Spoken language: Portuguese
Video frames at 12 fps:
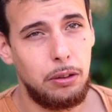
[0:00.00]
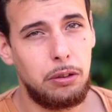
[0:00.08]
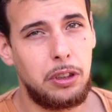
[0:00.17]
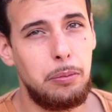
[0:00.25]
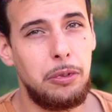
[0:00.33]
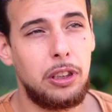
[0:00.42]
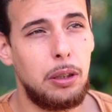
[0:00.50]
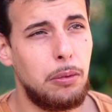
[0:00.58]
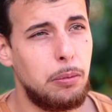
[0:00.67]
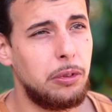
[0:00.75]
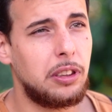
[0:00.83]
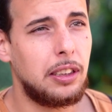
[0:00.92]
O que me
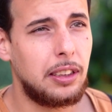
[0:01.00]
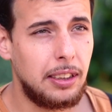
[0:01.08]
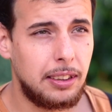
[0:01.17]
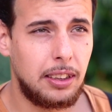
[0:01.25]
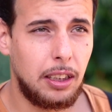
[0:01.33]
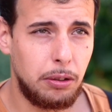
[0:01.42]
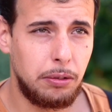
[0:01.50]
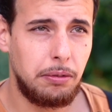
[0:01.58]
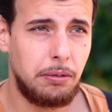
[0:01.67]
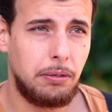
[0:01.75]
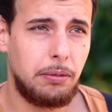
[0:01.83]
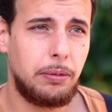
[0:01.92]
chamou muita atenção
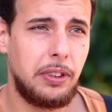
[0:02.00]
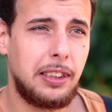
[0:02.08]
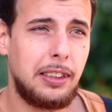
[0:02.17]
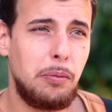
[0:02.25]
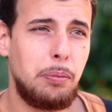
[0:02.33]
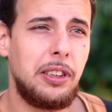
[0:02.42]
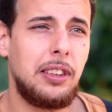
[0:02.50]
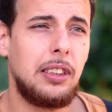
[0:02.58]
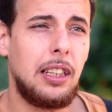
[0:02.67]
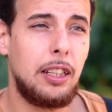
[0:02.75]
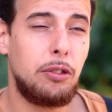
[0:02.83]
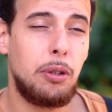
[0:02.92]
foi a
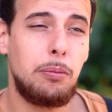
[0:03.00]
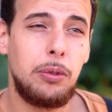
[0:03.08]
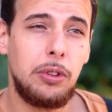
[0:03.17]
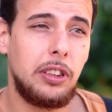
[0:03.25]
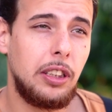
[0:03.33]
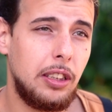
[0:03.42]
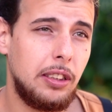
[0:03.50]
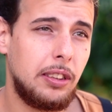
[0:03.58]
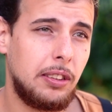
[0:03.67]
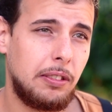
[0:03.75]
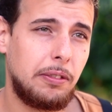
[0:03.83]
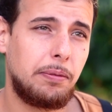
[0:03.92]
simplicidade e o amor deles